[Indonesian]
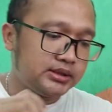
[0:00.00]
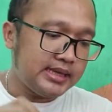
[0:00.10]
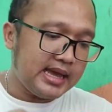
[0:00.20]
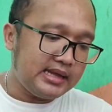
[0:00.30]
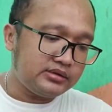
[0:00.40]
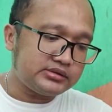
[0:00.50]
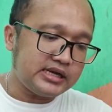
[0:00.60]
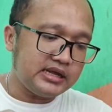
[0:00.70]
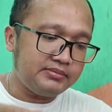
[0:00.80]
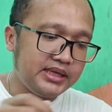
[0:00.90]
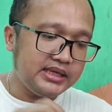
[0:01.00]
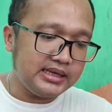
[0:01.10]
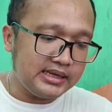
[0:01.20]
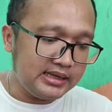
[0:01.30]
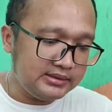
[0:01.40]
ya terus ada
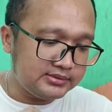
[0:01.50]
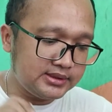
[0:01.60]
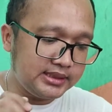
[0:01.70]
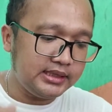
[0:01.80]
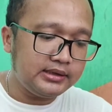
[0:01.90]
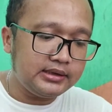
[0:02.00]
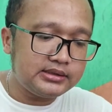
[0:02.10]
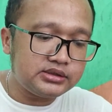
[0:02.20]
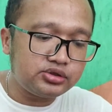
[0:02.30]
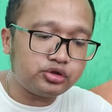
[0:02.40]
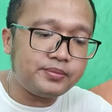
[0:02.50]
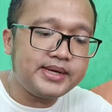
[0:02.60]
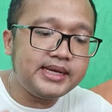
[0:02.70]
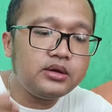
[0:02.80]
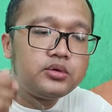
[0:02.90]
minyak terus ini soto
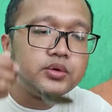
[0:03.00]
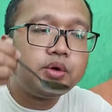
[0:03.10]
bening